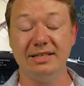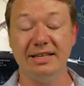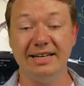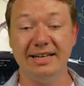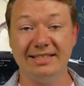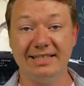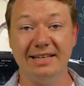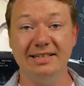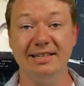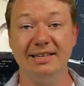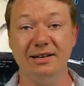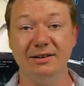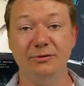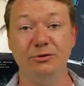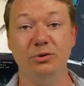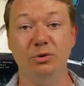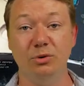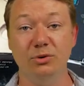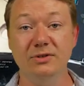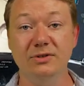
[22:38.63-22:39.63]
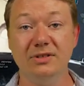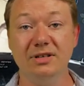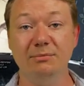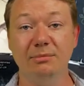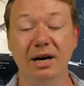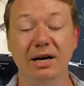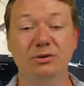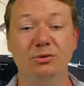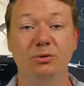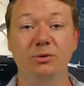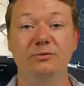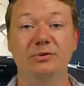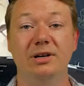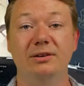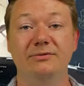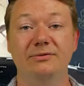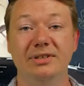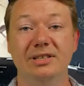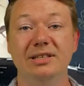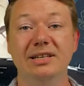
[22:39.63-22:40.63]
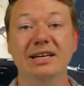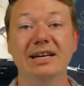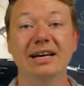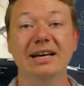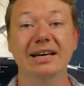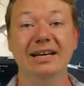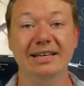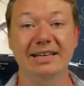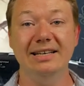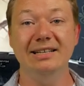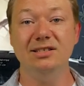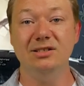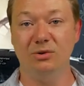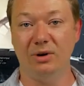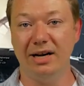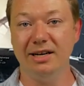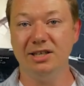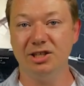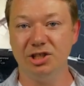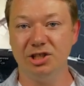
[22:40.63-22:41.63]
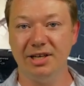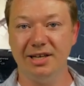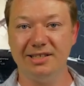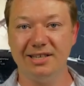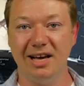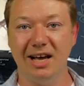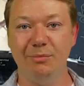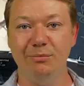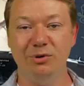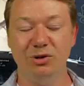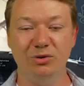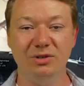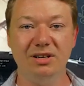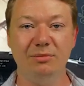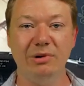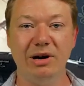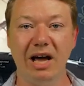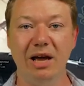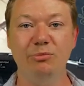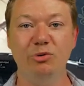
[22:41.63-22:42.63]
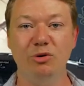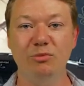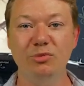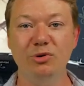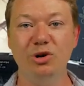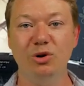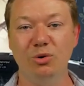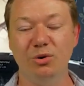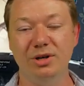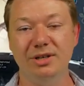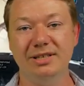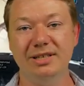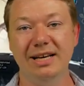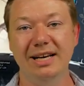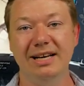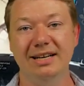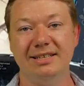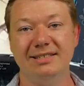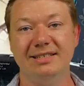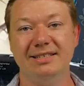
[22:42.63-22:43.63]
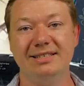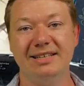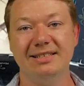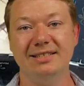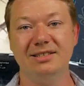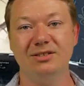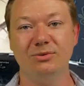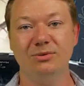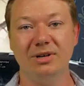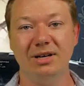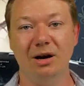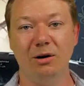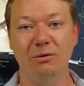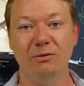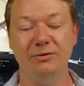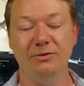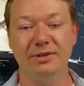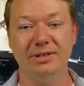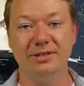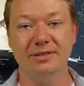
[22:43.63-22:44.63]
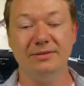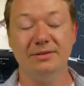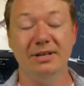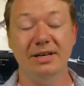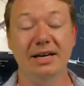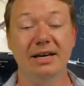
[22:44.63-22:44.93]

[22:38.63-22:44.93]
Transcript: Denn das hat er für uns gemacht und weil wir ihn so angesteckt haben mit unserem Hype um Kult, dass das Ganze so gelaufen ist.